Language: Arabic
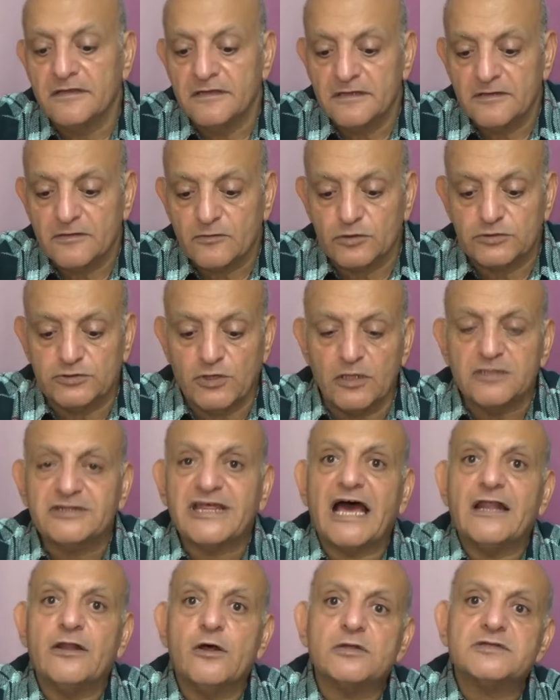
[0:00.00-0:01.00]
كنت قلت
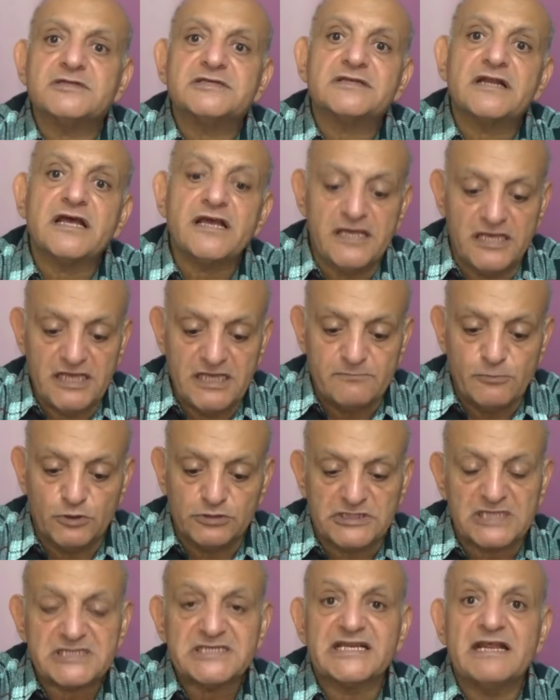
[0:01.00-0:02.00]
على القدس رايحين
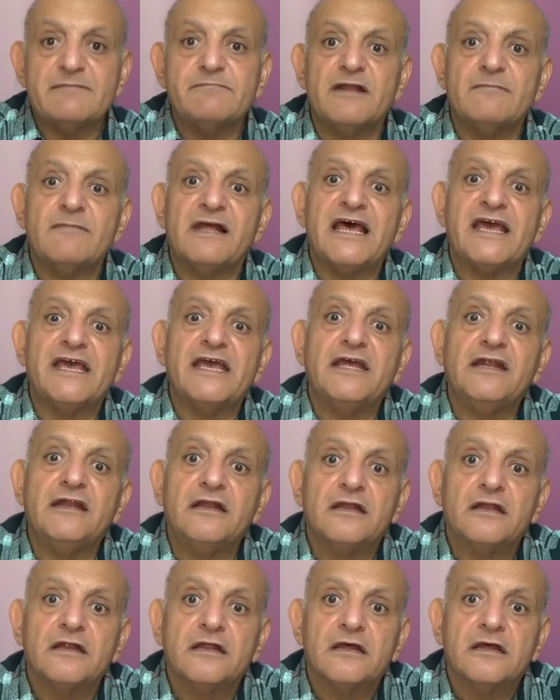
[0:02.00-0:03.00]
منتصرين بالملايين
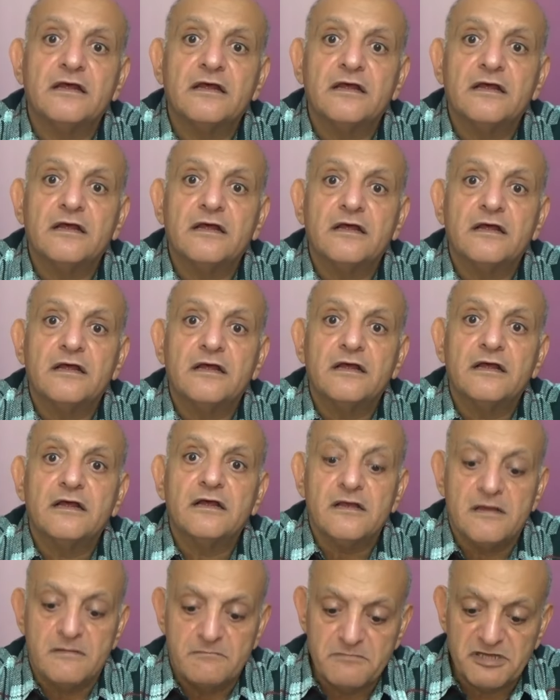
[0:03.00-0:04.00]

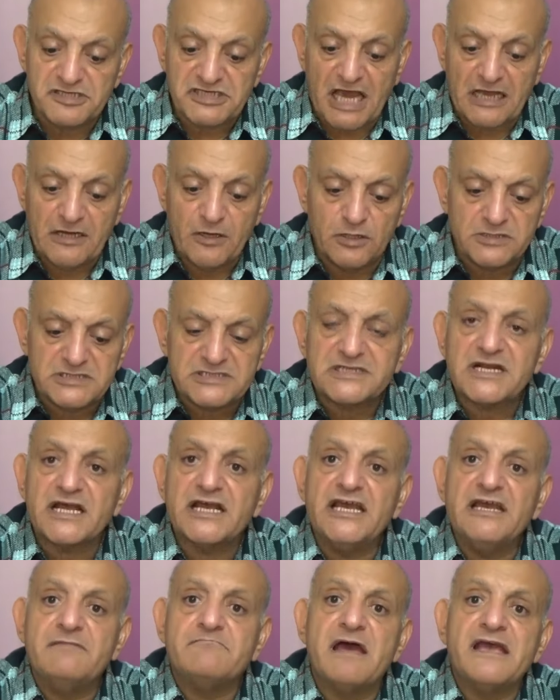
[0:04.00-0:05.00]
مش على القدس
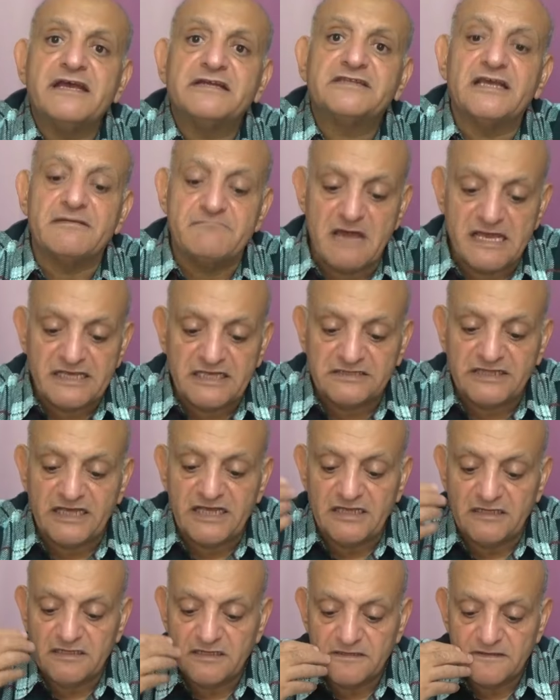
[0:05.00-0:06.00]
رايحين ميتين
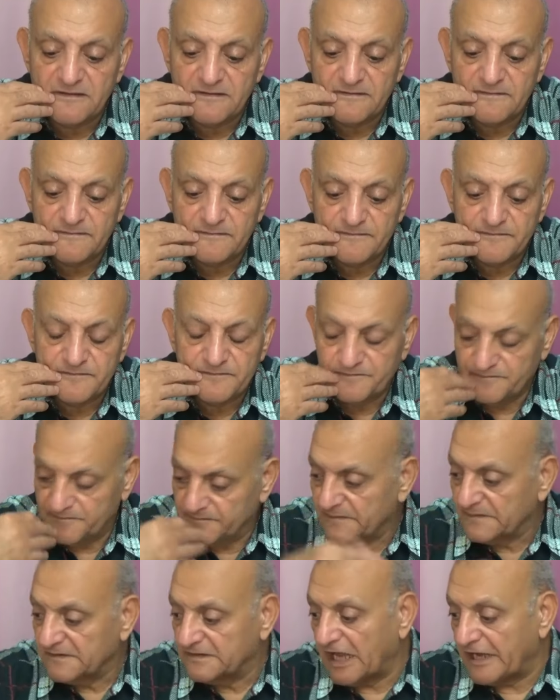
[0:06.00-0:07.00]
ميتين
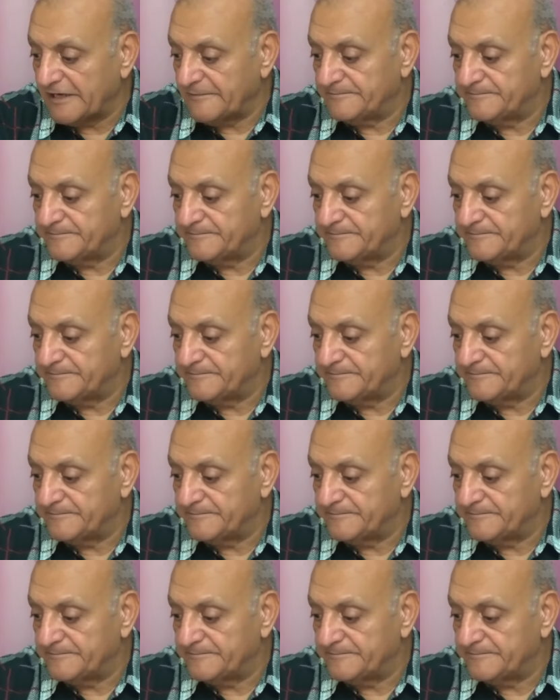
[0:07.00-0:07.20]
طيب